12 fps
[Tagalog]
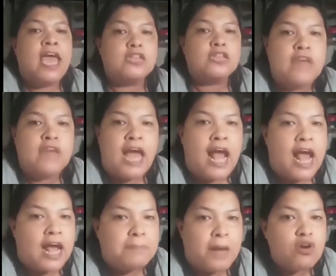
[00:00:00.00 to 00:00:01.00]
Ito lang
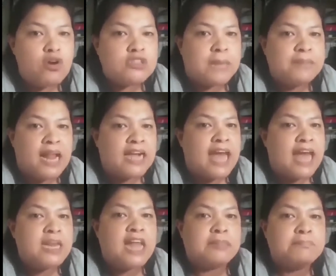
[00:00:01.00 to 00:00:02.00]
kakapag-usap lang
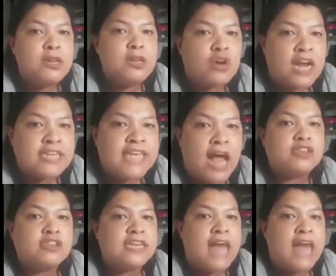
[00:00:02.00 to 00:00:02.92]
namin at minura niya ako,